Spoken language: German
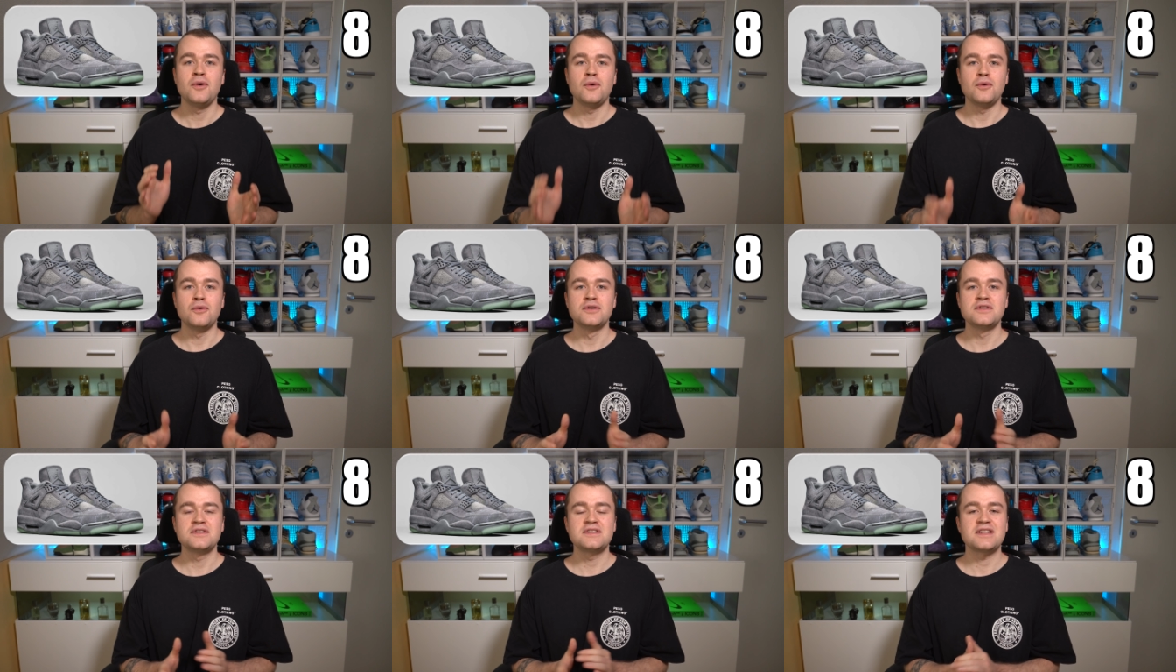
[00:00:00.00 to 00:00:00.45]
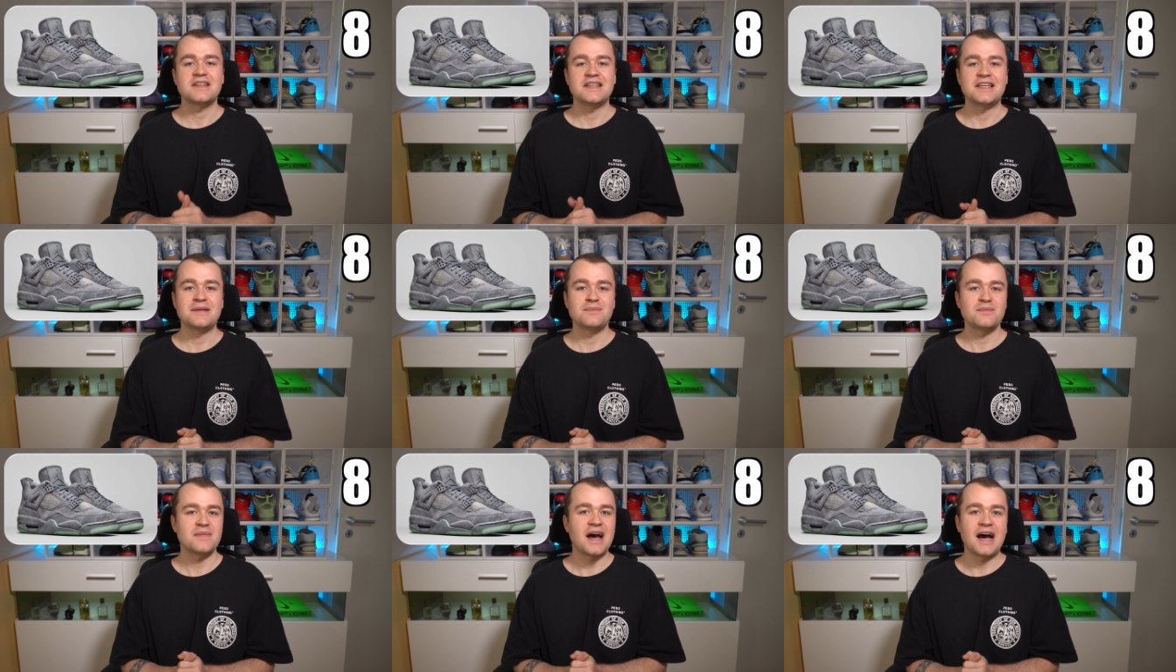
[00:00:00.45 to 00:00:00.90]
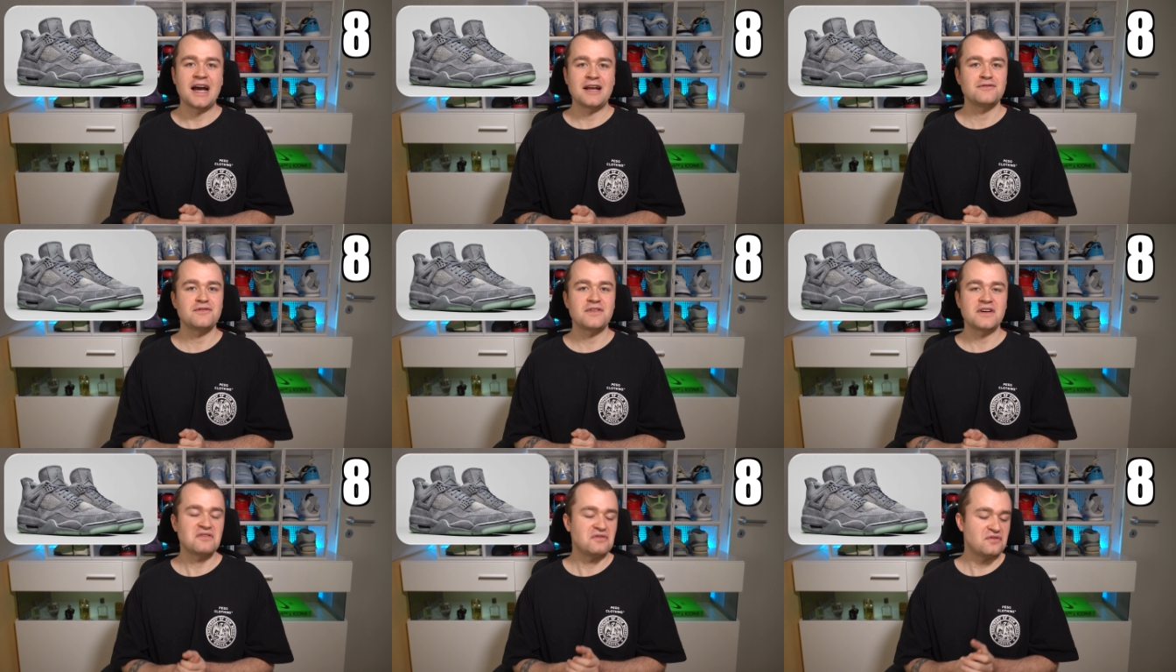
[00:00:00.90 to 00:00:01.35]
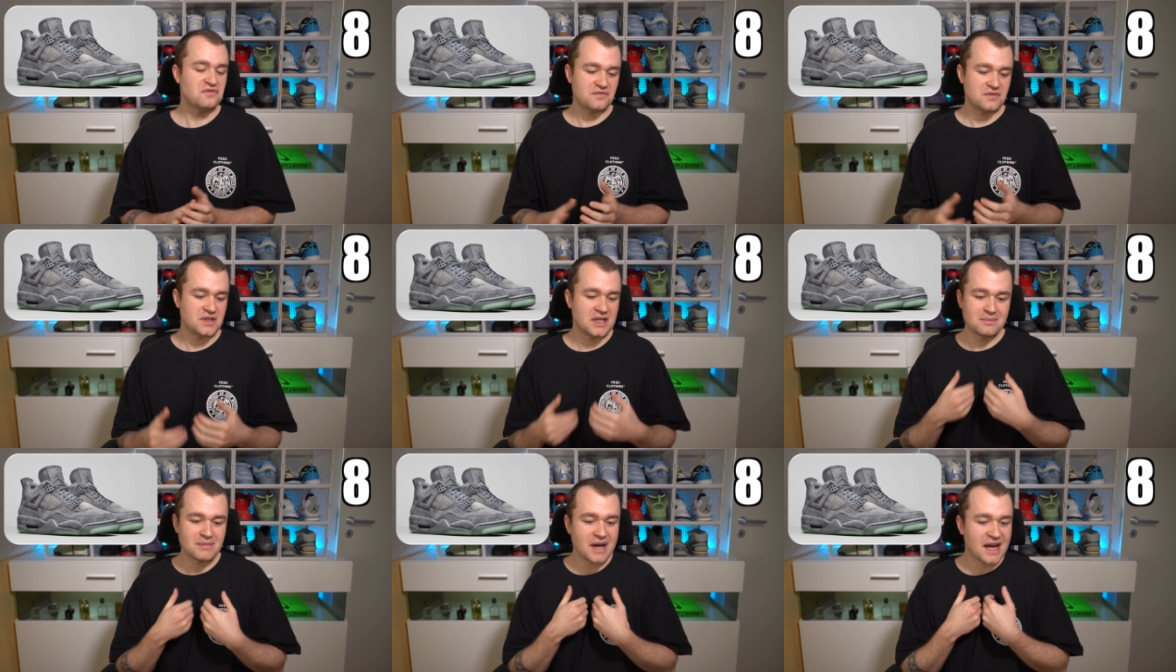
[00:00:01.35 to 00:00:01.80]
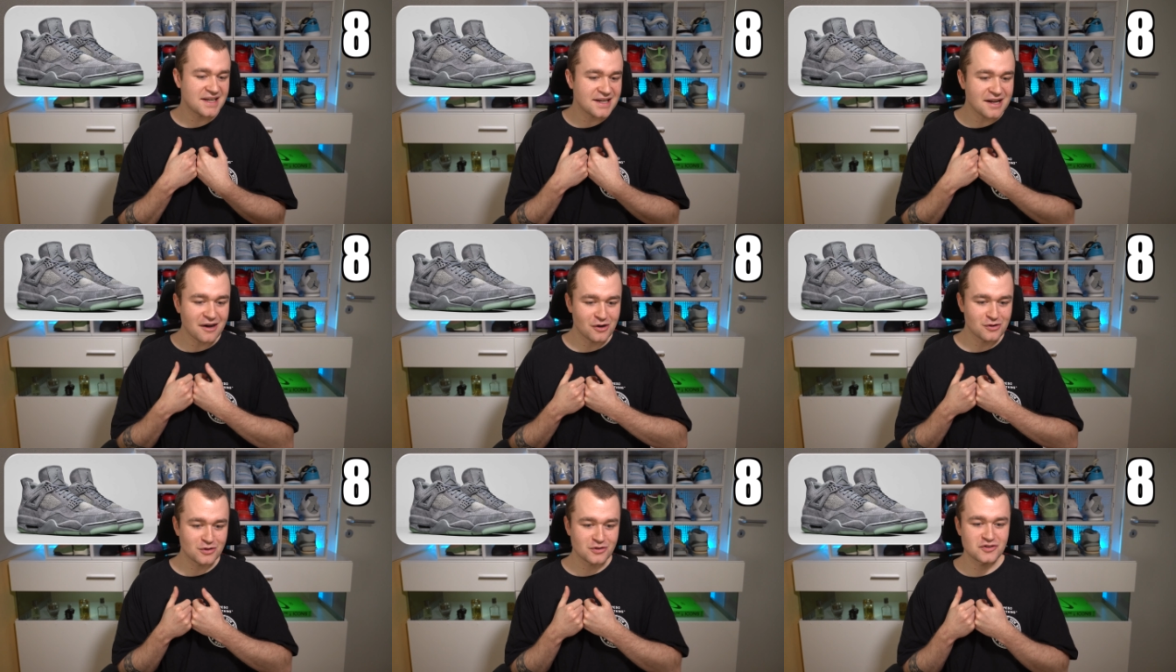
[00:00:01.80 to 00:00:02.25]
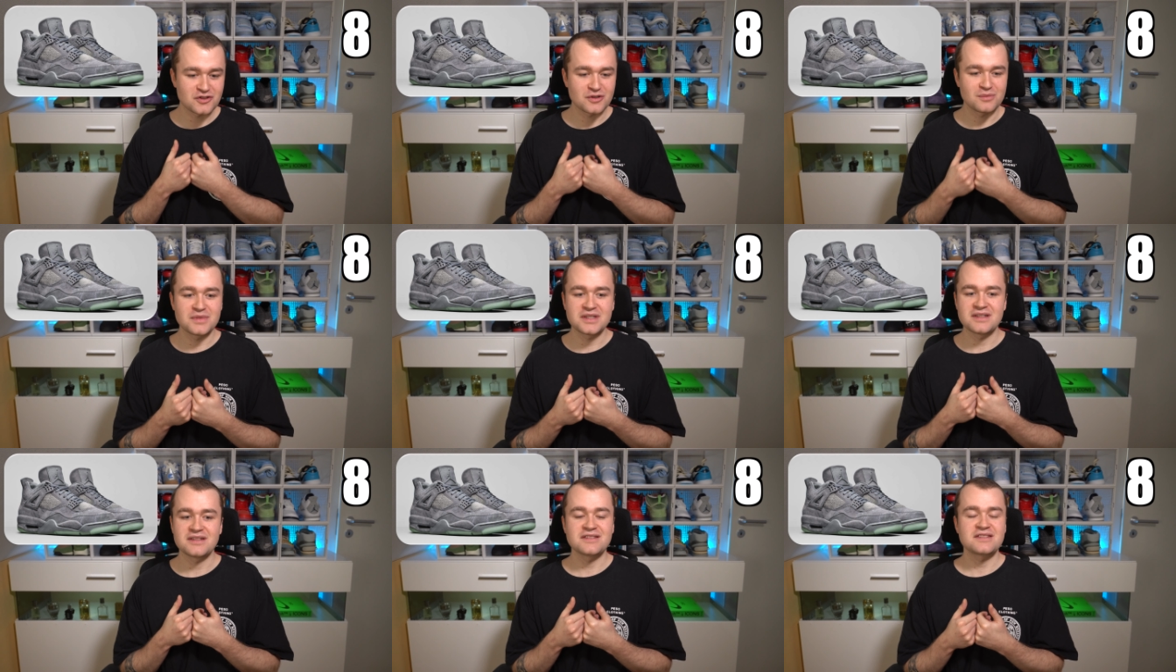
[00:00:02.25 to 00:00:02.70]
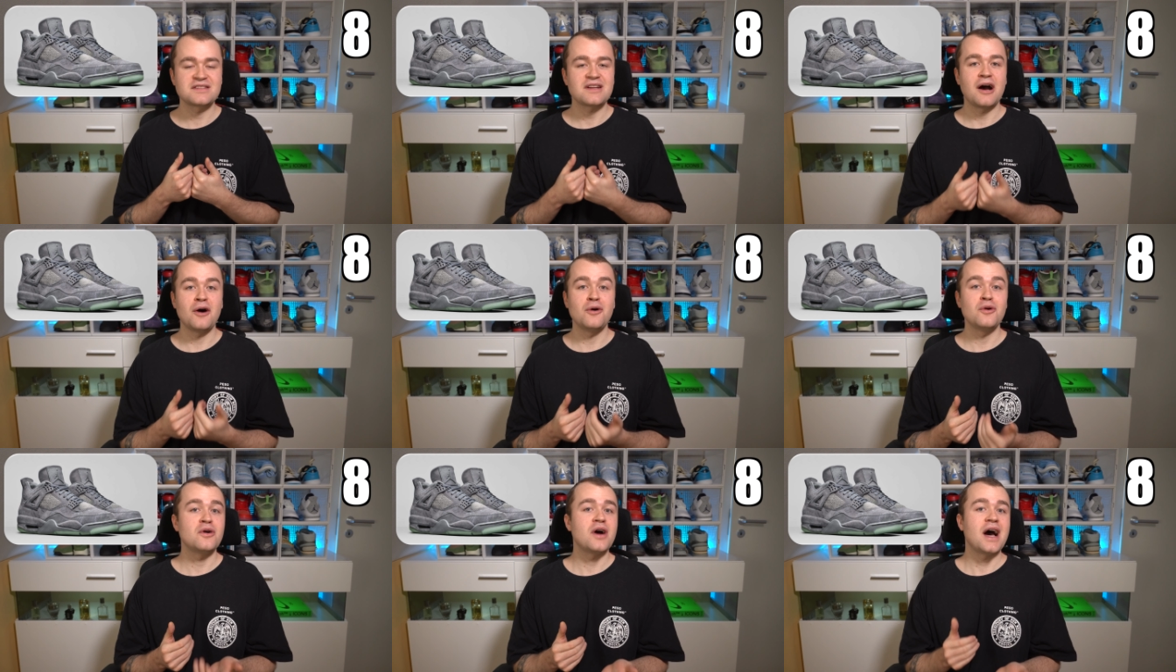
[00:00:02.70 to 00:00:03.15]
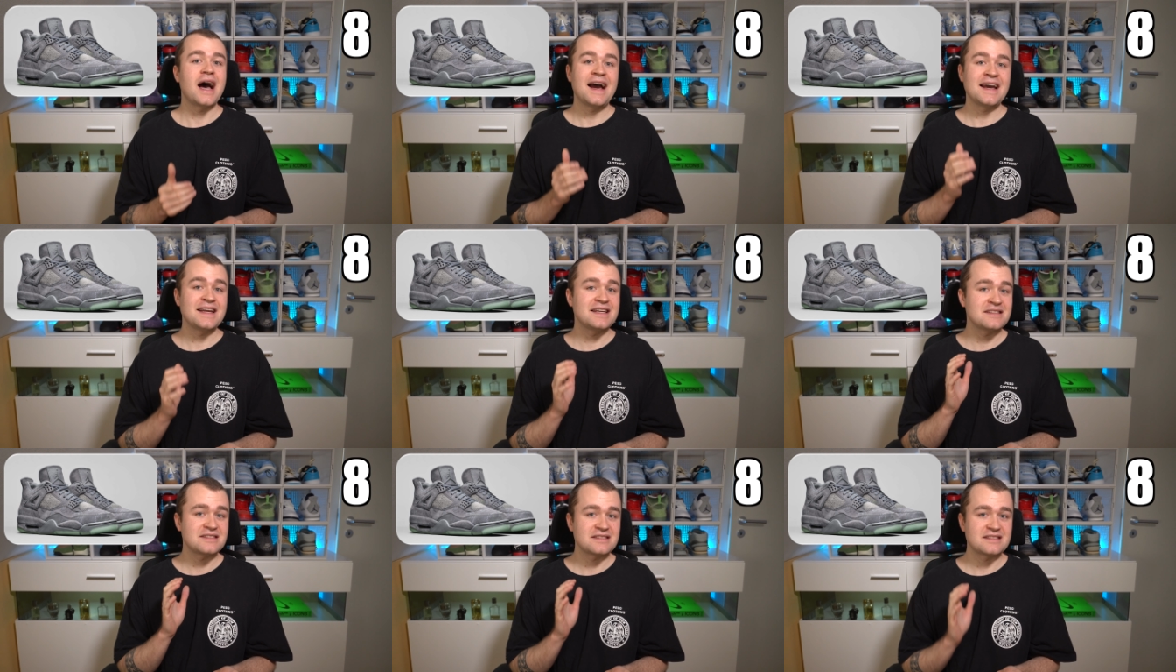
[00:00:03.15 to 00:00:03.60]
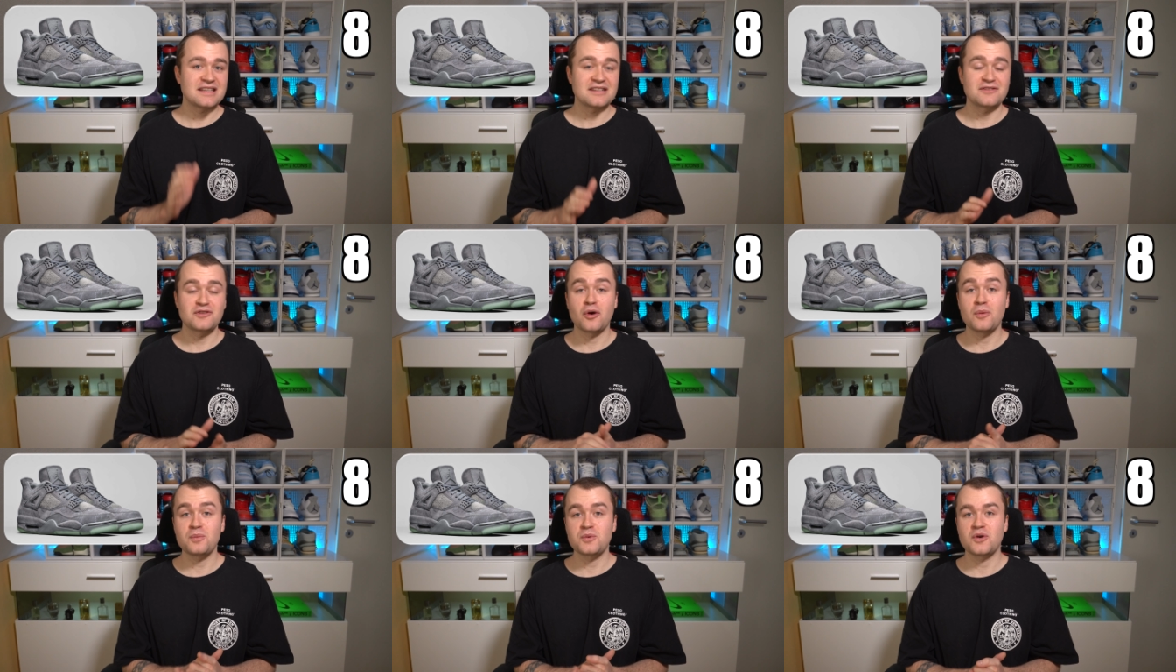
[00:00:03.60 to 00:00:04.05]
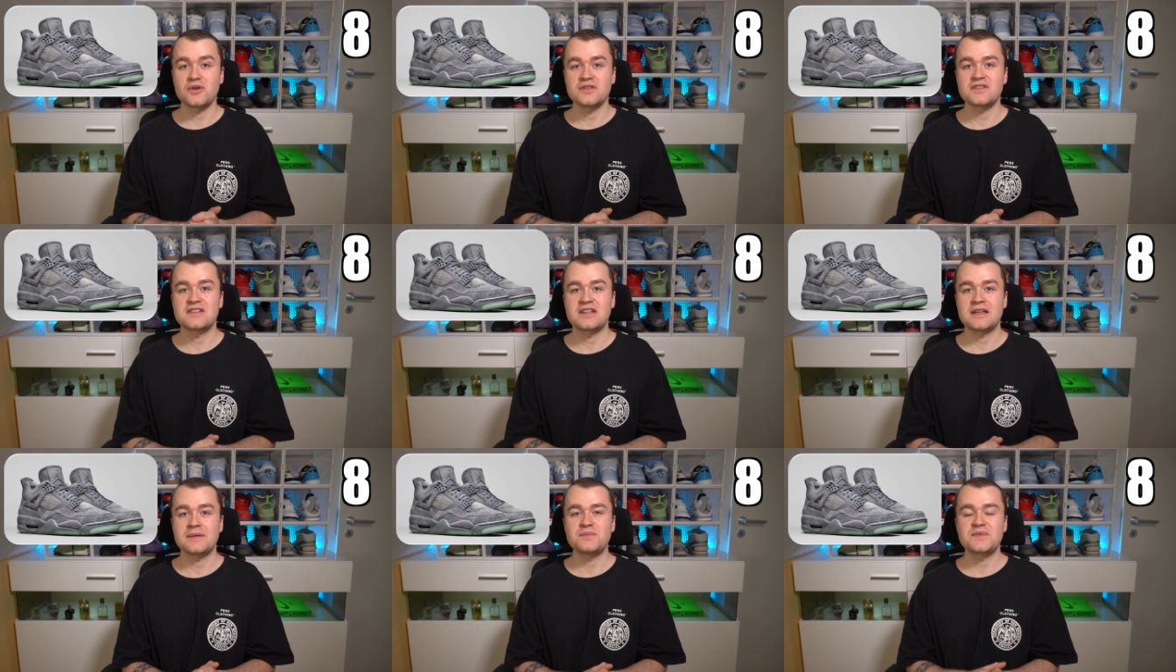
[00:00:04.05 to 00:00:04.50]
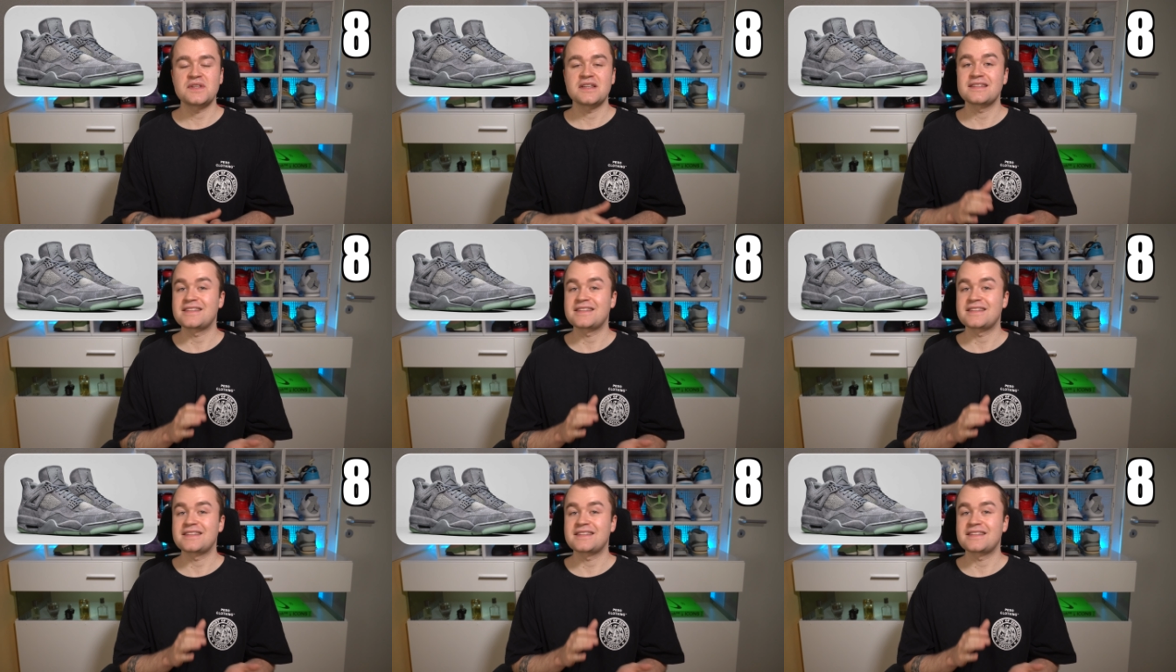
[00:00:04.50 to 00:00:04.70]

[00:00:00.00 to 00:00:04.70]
und eben einfach in meinen Augen zumindest auch eines der Top-Konzepte.